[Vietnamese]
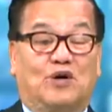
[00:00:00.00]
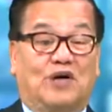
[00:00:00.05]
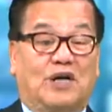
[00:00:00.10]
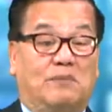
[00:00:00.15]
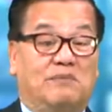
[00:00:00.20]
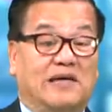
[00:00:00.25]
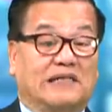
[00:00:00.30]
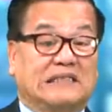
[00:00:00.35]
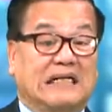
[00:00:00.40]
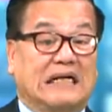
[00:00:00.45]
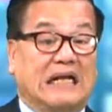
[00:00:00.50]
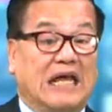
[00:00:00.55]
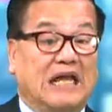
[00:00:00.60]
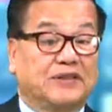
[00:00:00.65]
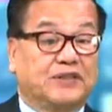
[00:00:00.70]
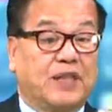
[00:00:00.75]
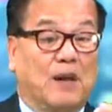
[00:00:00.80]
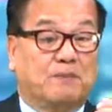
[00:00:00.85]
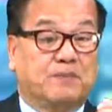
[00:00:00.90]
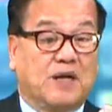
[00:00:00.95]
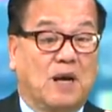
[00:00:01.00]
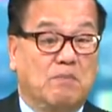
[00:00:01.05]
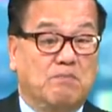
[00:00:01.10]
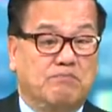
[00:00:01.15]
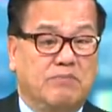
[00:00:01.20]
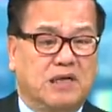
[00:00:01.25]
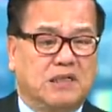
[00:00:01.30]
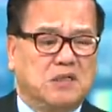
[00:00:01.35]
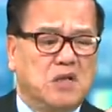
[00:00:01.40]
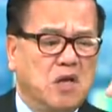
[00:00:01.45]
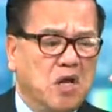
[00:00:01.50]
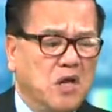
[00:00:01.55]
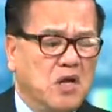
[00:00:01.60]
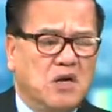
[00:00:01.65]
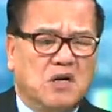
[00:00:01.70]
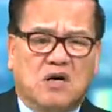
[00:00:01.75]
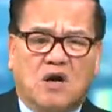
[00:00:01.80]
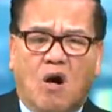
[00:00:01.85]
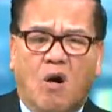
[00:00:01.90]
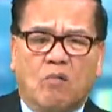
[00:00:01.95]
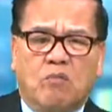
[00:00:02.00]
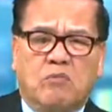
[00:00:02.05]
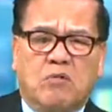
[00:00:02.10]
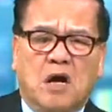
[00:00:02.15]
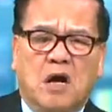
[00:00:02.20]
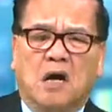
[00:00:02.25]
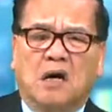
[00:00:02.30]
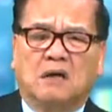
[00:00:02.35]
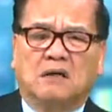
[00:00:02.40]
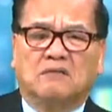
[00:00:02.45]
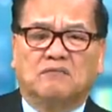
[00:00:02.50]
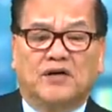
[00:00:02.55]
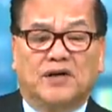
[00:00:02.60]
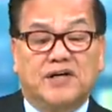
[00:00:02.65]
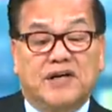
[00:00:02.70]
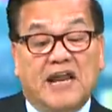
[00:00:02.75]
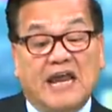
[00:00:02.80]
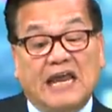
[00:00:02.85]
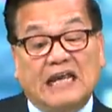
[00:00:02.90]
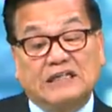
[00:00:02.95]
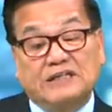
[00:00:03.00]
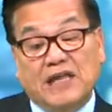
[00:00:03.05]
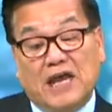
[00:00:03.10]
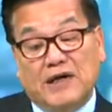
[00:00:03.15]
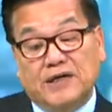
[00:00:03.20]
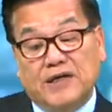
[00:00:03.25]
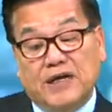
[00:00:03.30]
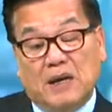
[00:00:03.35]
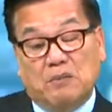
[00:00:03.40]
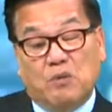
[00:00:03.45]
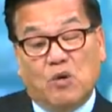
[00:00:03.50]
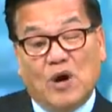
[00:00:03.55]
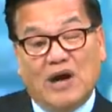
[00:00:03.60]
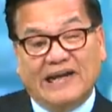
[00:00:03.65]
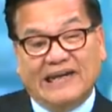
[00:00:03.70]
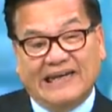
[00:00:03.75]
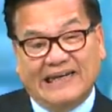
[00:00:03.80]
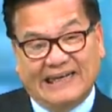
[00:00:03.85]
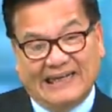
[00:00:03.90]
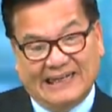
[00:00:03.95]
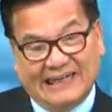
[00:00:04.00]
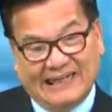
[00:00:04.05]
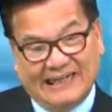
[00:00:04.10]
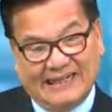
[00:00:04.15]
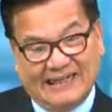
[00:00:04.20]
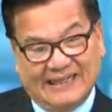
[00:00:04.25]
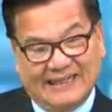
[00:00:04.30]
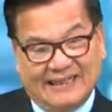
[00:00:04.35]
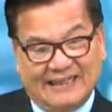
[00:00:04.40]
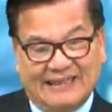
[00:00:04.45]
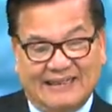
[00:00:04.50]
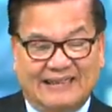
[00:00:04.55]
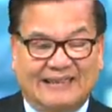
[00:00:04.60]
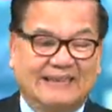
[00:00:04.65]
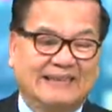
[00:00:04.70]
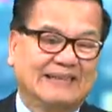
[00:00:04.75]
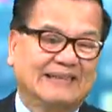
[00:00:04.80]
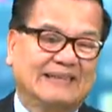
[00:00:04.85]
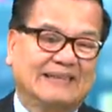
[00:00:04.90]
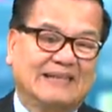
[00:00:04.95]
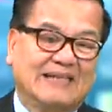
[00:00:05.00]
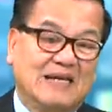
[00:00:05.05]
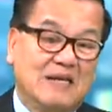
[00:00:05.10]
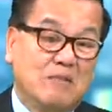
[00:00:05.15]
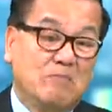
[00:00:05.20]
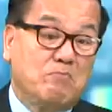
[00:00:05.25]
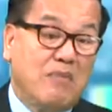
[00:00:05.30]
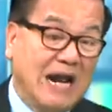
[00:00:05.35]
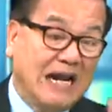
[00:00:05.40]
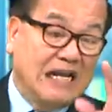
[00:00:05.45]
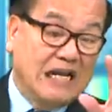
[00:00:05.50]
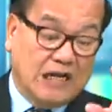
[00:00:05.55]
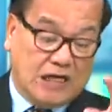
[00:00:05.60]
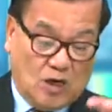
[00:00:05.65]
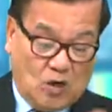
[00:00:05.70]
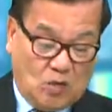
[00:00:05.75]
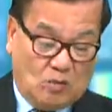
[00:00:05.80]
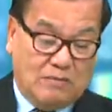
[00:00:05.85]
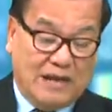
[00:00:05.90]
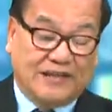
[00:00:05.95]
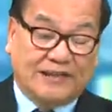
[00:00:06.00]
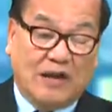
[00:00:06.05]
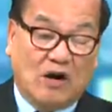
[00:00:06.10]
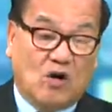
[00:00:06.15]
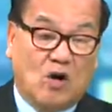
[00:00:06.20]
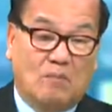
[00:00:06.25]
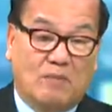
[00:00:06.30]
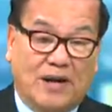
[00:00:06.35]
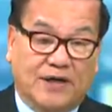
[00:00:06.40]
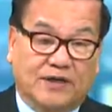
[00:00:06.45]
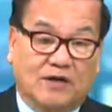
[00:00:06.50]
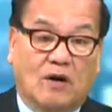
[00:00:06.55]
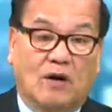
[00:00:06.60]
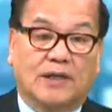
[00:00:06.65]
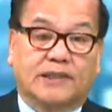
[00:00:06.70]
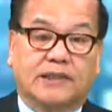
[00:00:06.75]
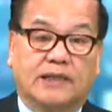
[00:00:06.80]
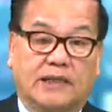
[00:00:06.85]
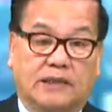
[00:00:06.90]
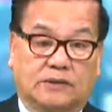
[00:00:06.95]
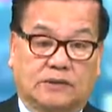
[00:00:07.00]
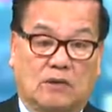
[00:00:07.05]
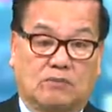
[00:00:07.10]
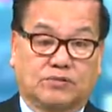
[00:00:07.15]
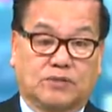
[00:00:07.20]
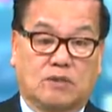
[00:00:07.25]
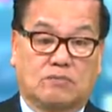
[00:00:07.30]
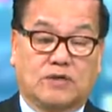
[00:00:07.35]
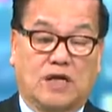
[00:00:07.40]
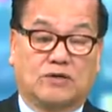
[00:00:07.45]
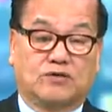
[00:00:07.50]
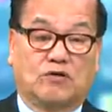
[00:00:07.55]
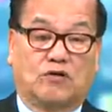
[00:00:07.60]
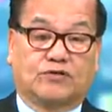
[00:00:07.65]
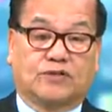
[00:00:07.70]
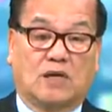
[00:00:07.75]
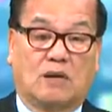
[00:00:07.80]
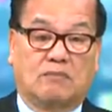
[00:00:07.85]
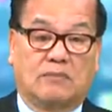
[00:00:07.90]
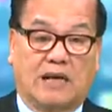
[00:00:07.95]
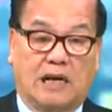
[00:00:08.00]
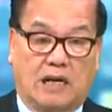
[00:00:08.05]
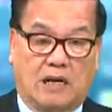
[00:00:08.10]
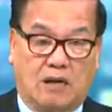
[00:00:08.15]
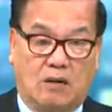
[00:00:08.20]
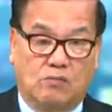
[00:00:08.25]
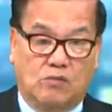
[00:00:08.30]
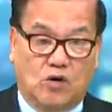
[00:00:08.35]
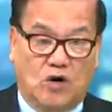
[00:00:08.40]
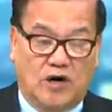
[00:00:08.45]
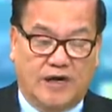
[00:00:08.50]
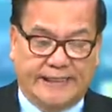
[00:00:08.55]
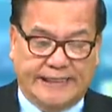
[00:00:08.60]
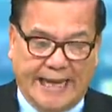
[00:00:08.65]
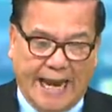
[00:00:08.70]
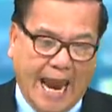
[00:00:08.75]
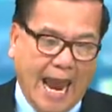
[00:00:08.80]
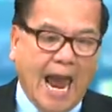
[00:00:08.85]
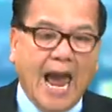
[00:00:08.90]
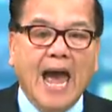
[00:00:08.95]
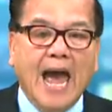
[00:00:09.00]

người biết rằng là Tập Cận Bình không ngừng vấn đề gián điệp Hoa Kỳ. May là cái lúc bà ta có mặt đó thì Tổng thống Donald Trump lại không có ở nhà.